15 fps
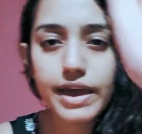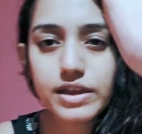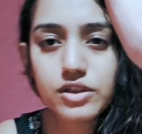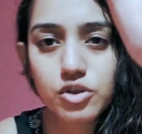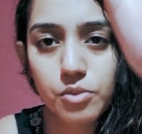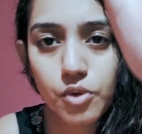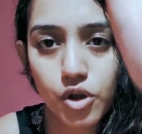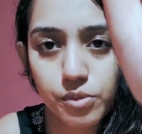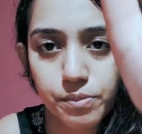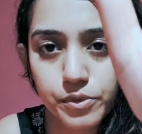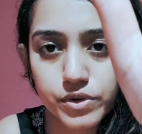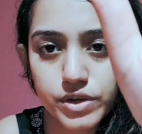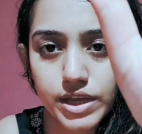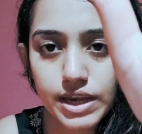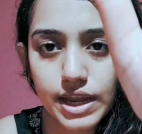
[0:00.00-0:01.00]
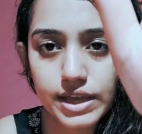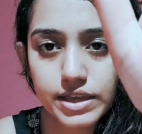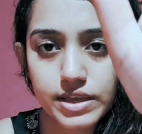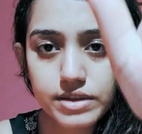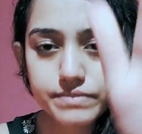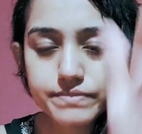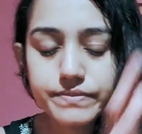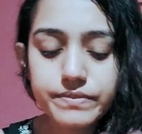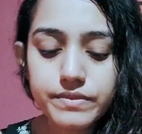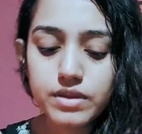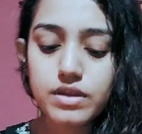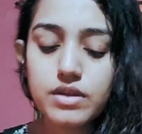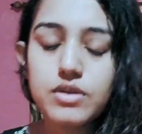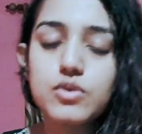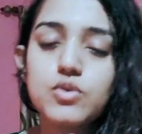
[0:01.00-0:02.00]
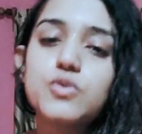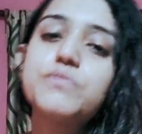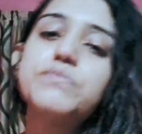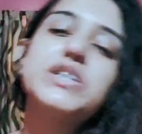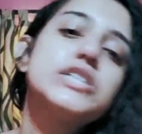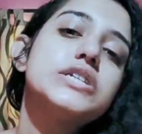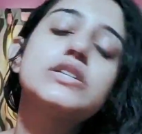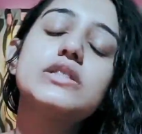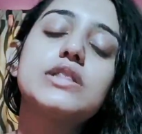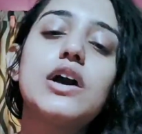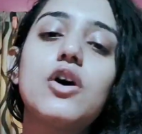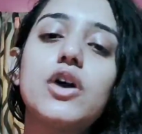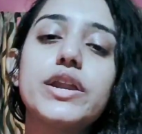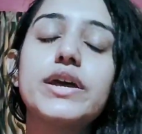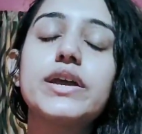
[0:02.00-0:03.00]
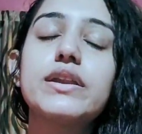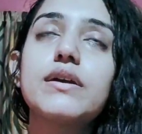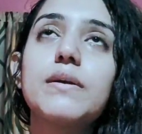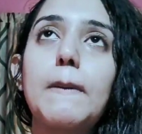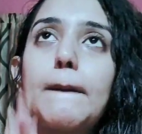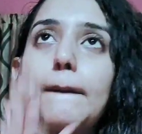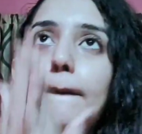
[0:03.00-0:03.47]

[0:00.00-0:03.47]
একদম অল্প নিয়ে লাগিয়ে খুব বেশি নিতে হয় না এটা